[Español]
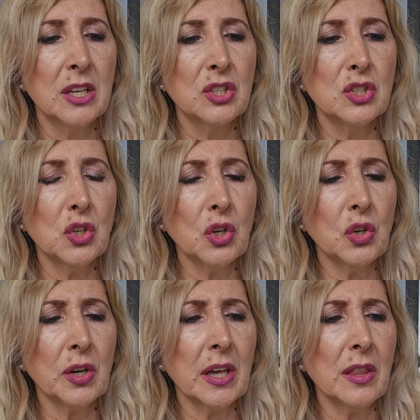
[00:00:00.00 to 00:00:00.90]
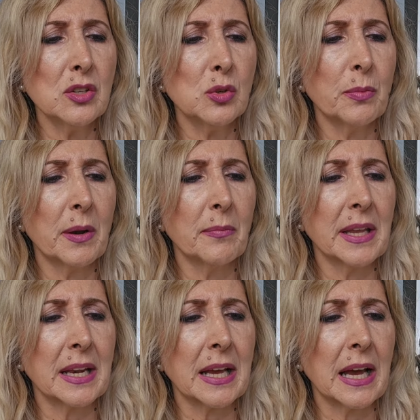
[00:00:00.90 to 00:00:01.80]
Yo creo que es de
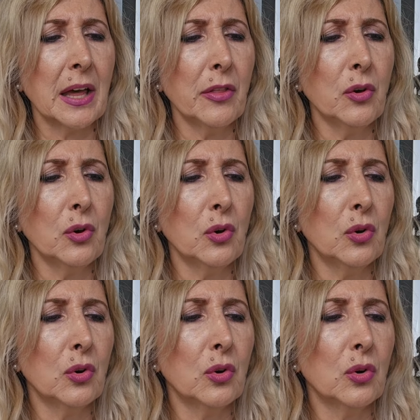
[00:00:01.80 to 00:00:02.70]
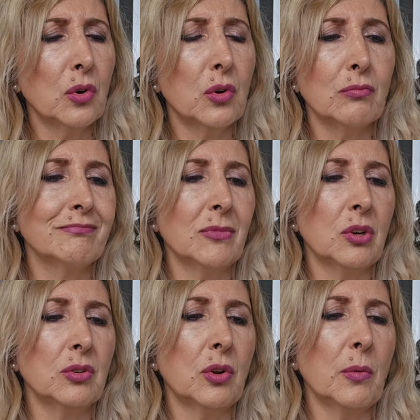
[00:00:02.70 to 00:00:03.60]
supermercado... No,
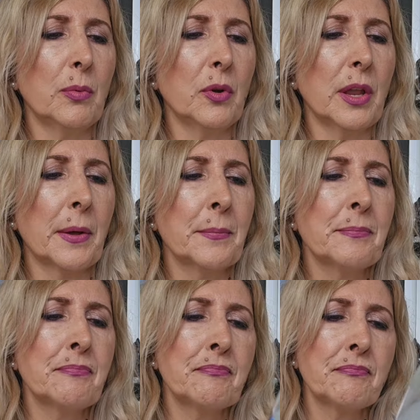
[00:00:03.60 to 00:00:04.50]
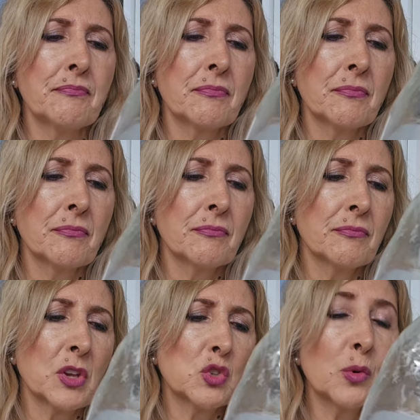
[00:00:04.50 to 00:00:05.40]
no lo pone.
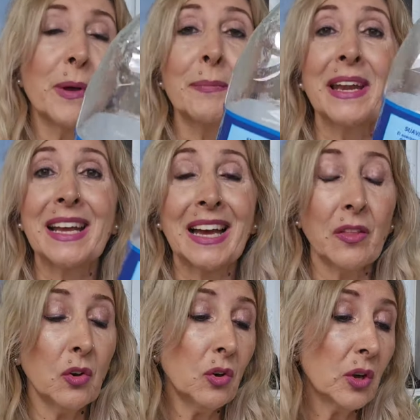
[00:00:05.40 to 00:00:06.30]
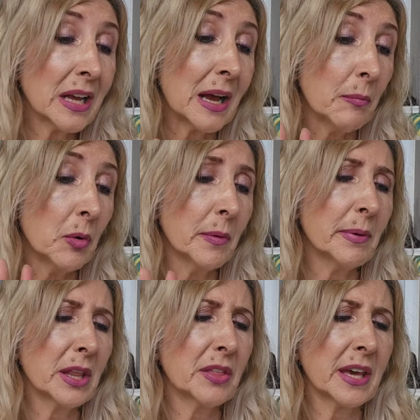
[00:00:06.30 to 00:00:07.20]
Supermercado del jamón me
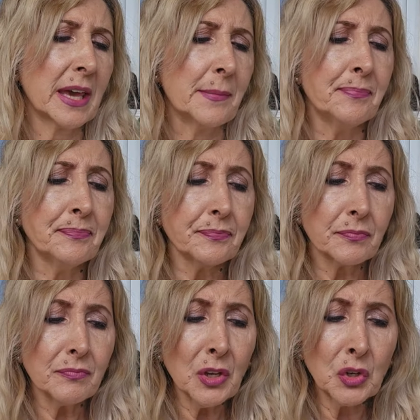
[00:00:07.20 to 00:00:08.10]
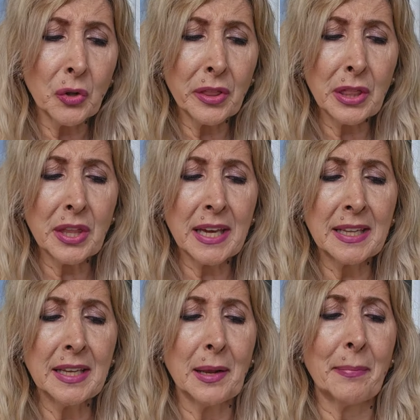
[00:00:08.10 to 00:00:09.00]
parece que es. Nos dice que
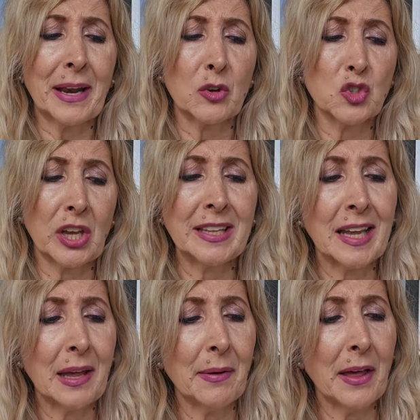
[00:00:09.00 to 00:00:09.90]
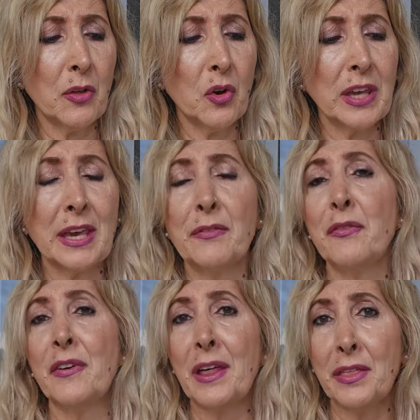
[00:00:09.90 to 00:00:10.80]
tiene para 80 lavados y es
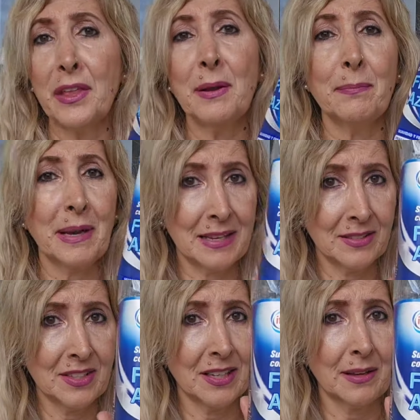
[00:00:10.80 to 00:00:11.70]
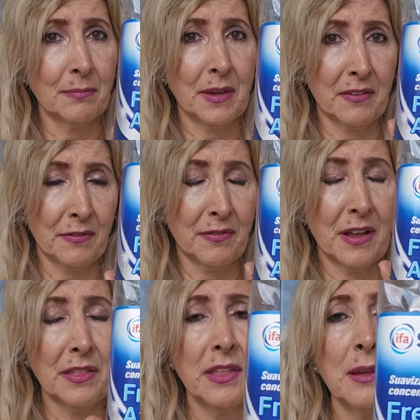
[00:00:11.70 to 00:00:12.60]
fácil plancha también,
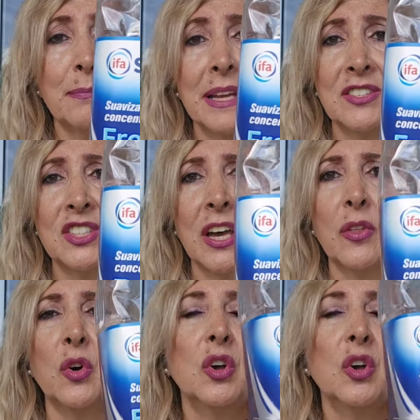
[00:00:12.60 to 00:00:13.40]
fácil planchado.